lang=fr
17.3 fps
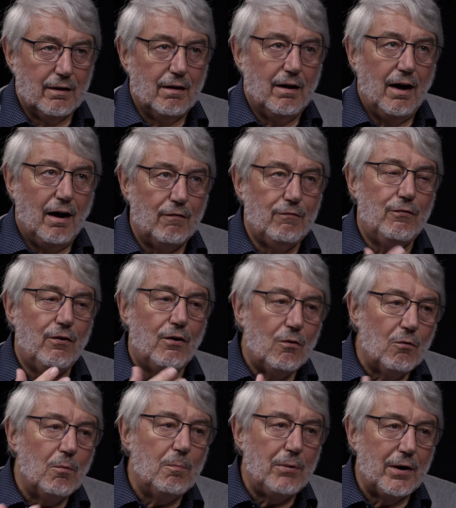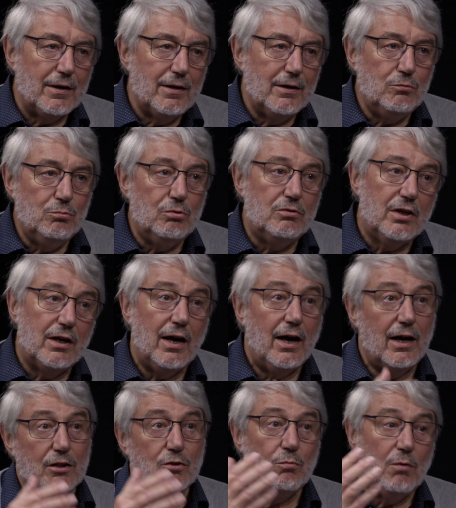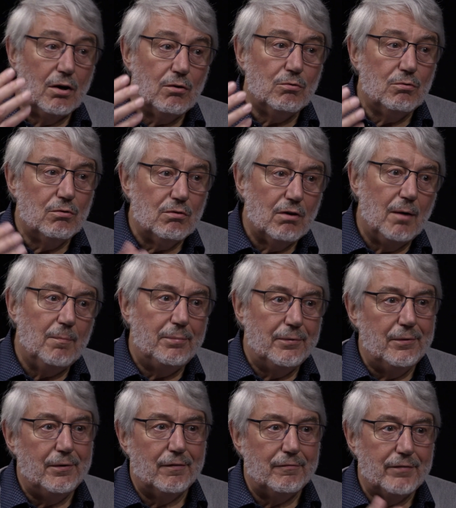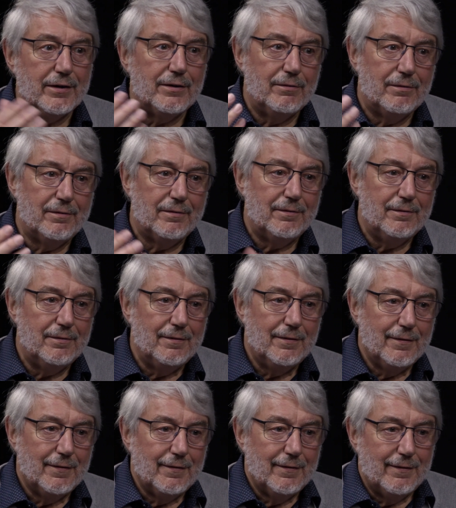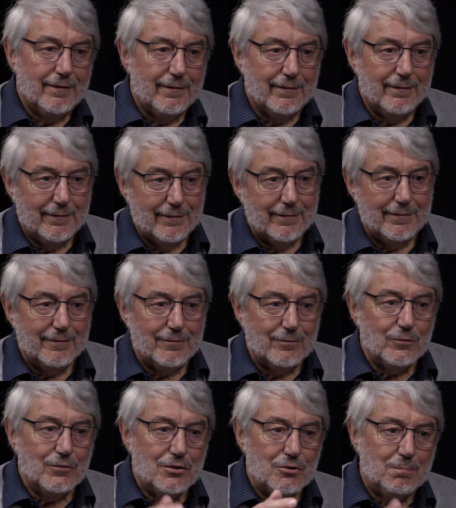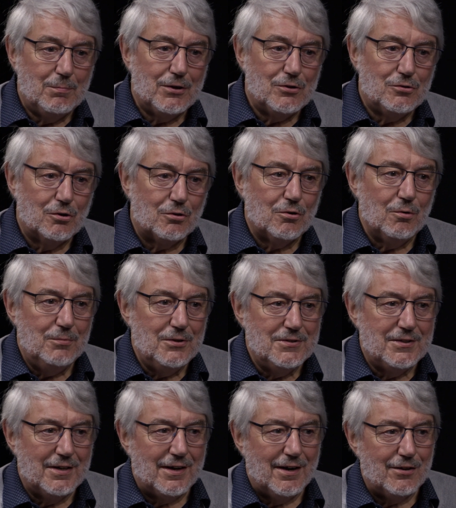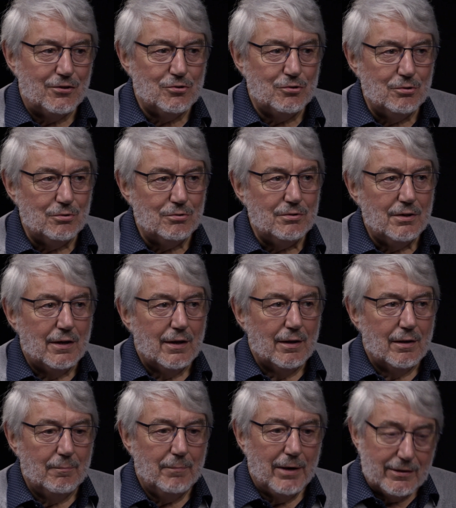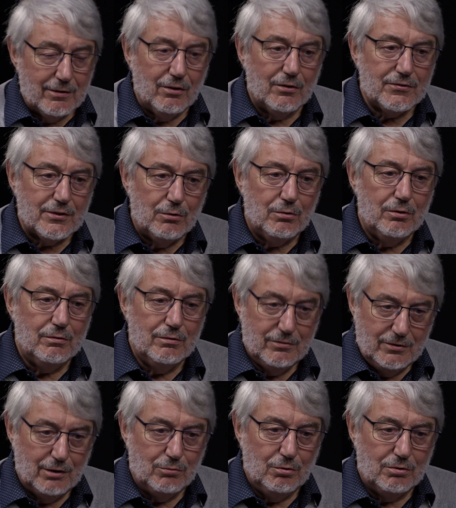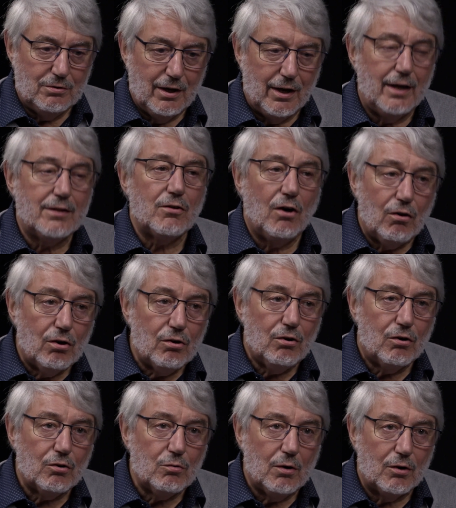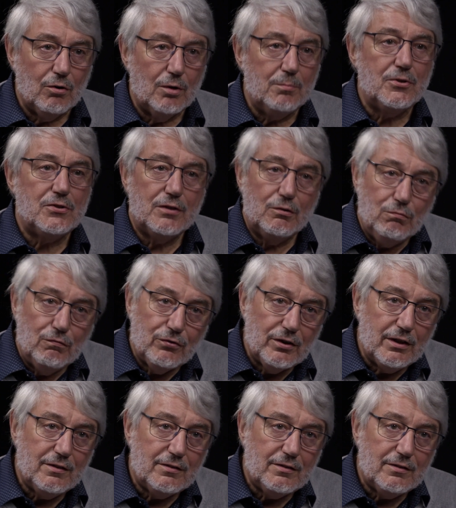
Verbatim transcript: avant on parlait du théâtre wallon un peu avec euh, euh, une espèce de commisération. Maintenant, c'est du théâtre en langue wallonne, mais c'est du vrai